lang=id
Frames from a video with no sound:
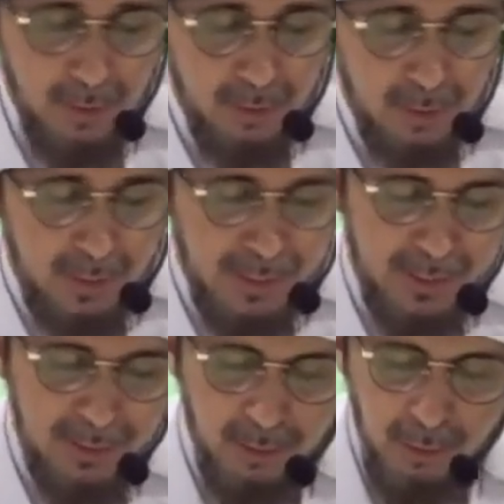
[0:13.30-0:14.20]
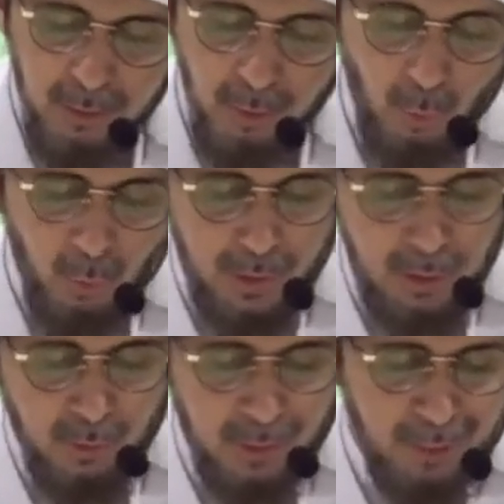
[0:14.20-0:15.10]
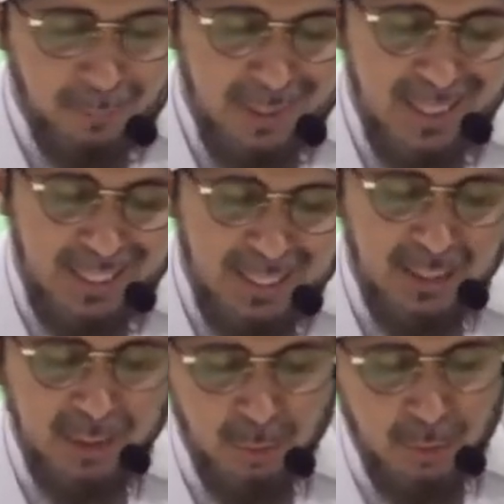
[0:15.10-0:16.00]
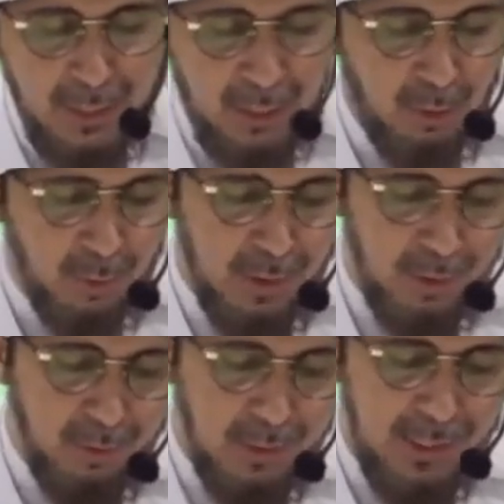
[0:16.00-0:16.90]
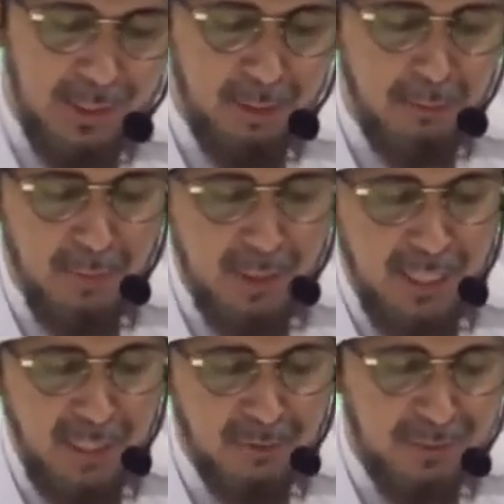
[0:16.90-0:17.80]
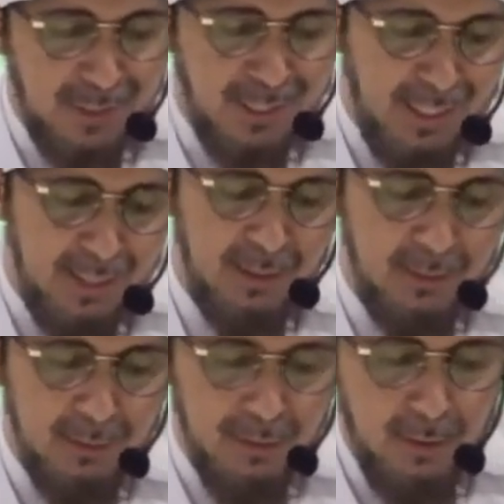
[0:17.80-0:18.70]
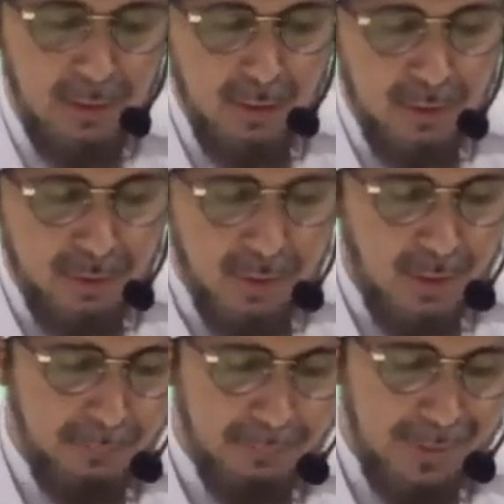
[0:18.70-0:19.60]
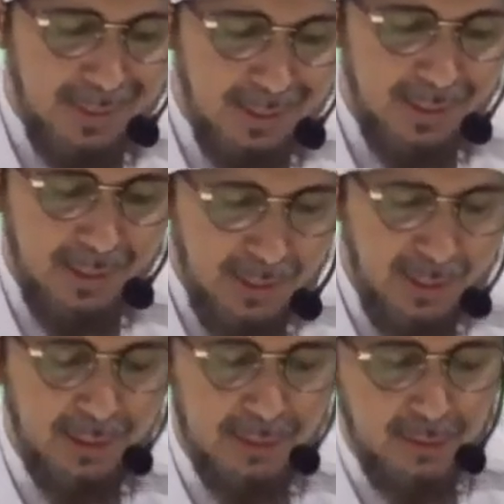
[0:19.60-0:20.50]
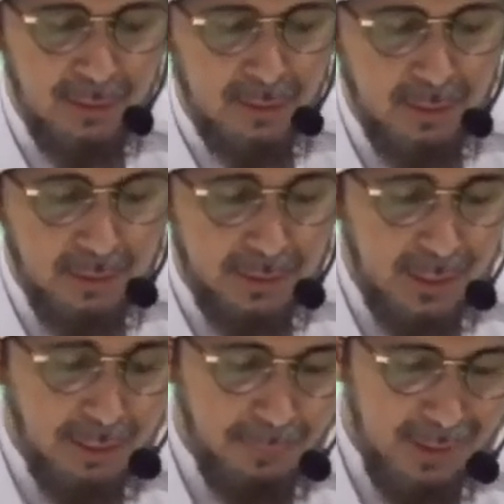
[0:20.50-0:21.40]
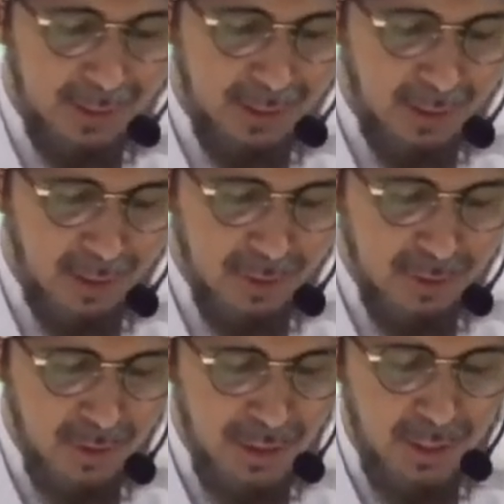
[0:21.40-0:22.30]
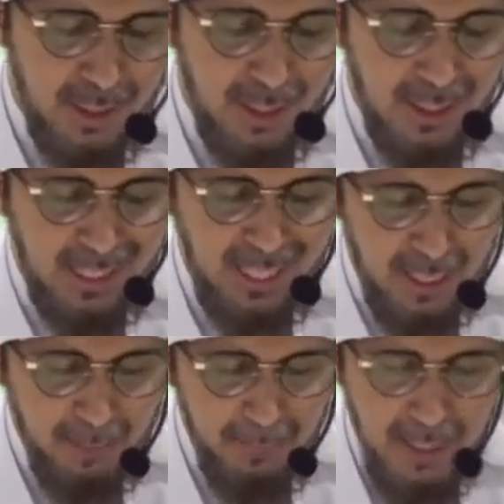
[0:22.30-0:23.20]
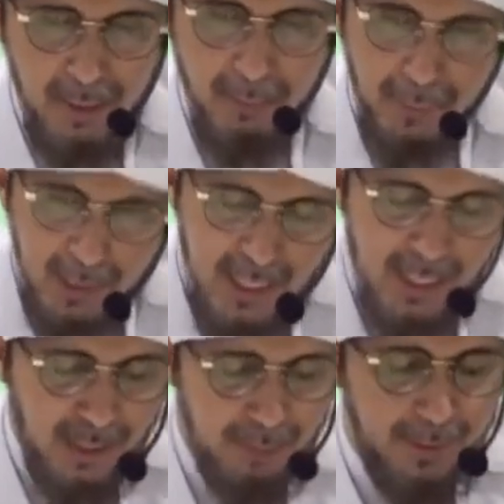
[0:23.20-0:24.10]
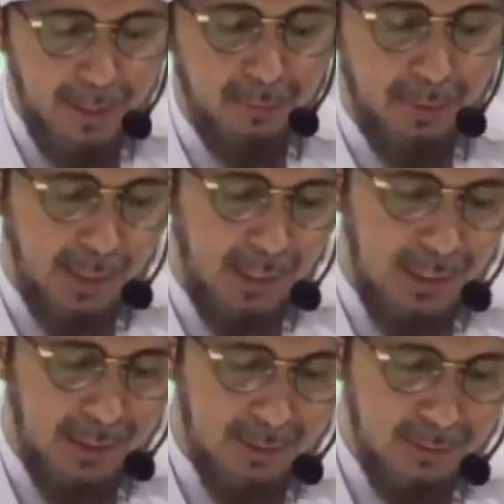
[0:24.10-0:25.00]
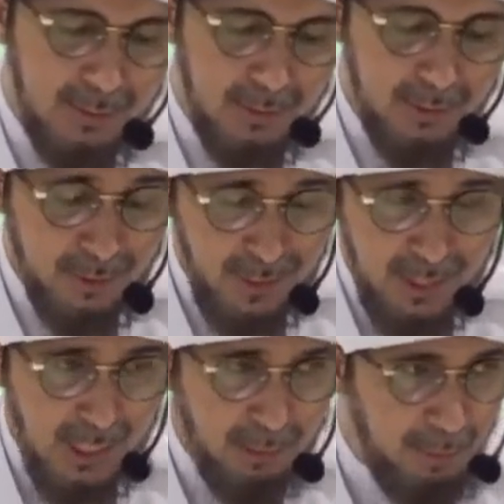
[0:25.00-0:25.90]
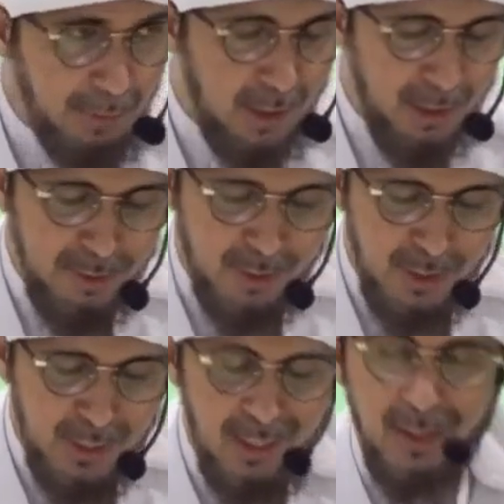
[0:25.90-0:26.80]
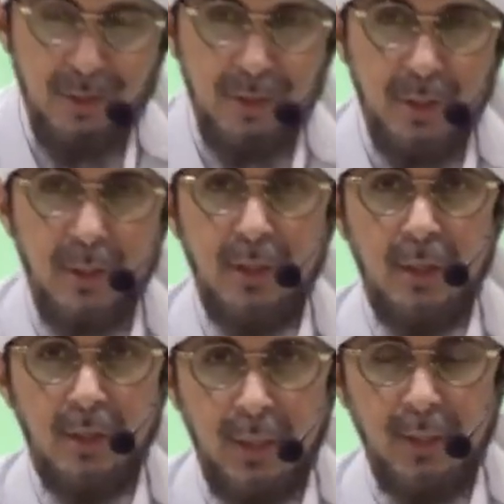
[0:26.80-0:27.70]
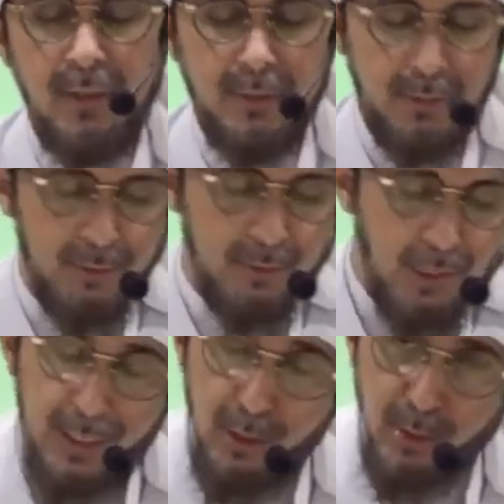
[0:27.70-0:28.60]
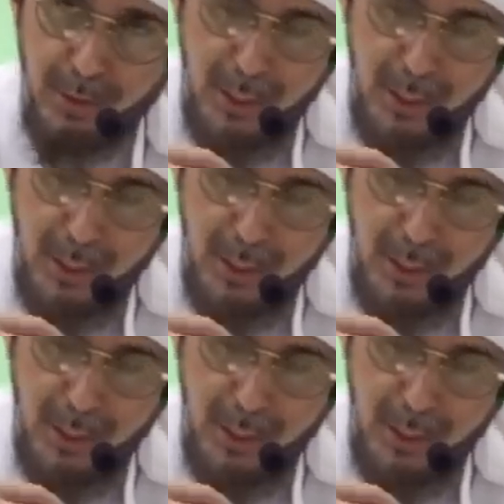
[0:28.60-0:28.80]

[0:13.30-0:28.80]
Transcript: dan orang-orang berakal itu adalah orang-orang yang menginfakkan sebahagian daripada rezeki yang kami beri kepada mereka cara memberi rezekinya sirran atau secara